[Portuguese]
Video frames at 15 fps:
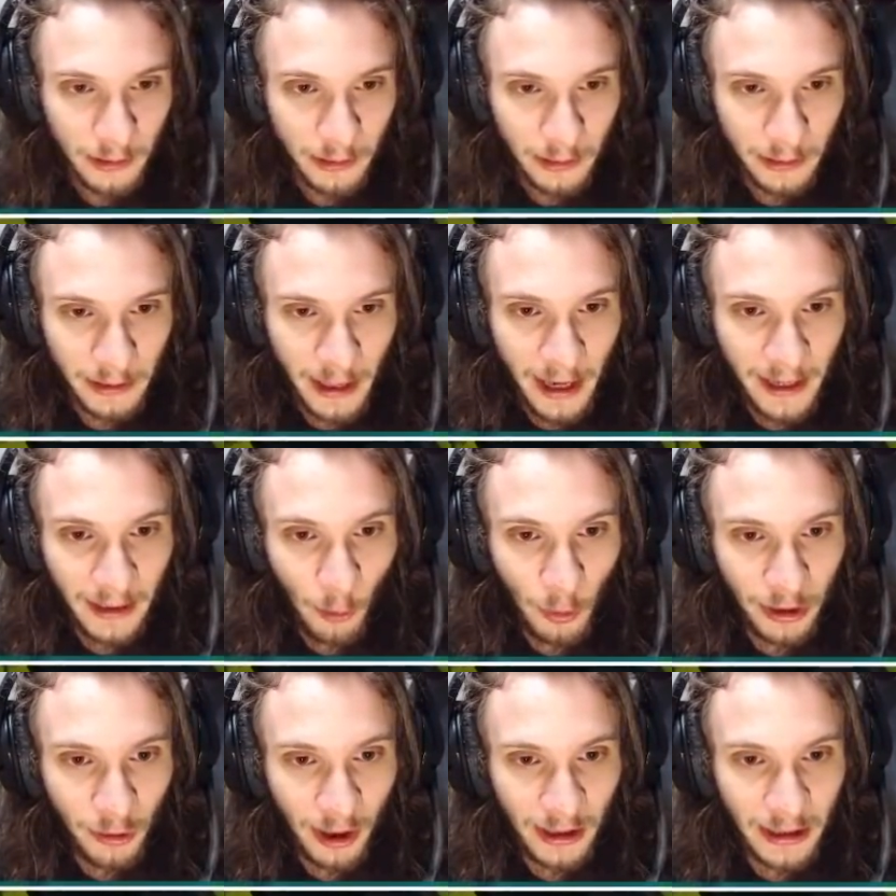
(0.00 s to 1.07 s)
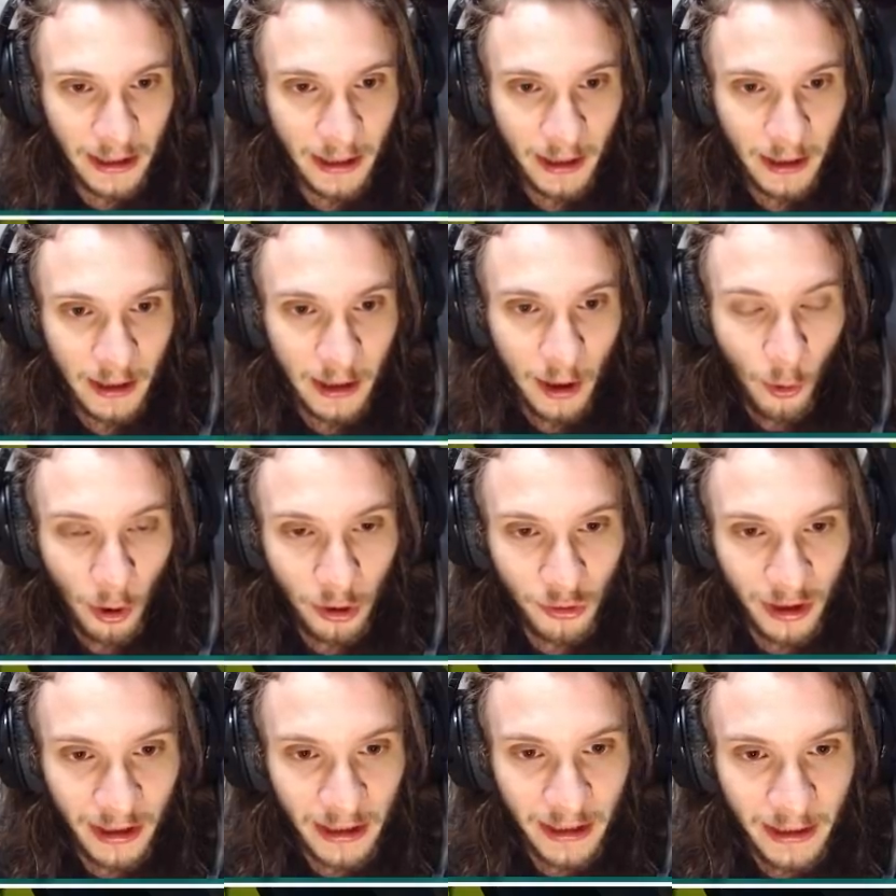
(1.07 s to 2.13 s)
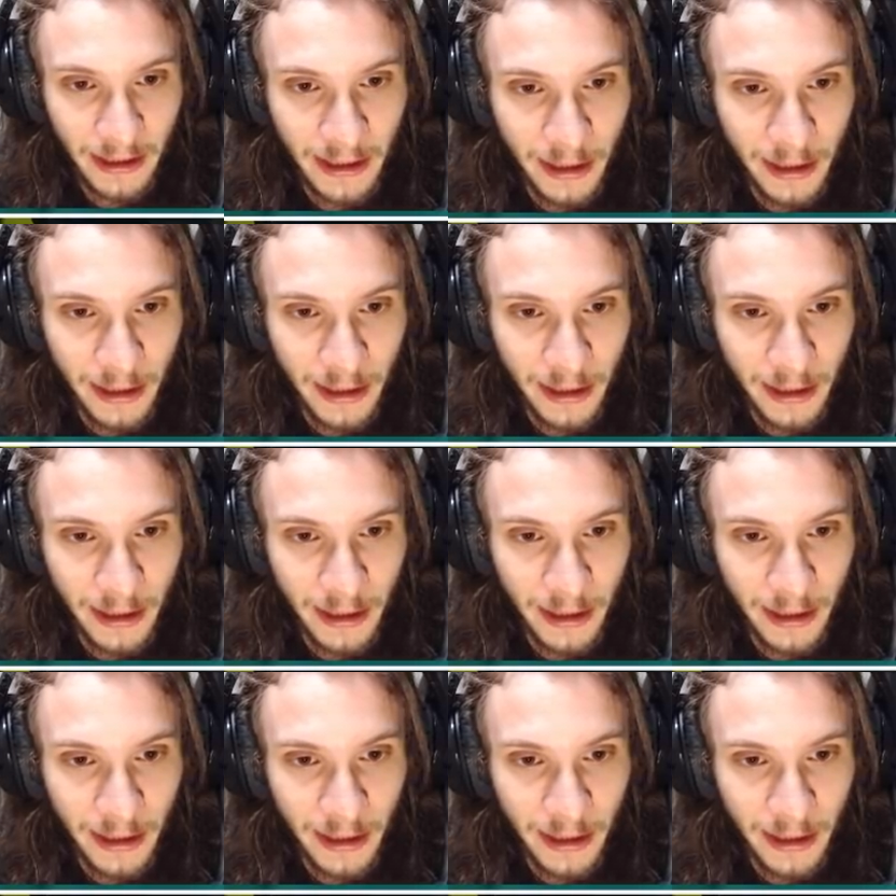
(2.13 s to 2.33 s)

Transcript: E eita, olha o cara ali. Olha o cara ali.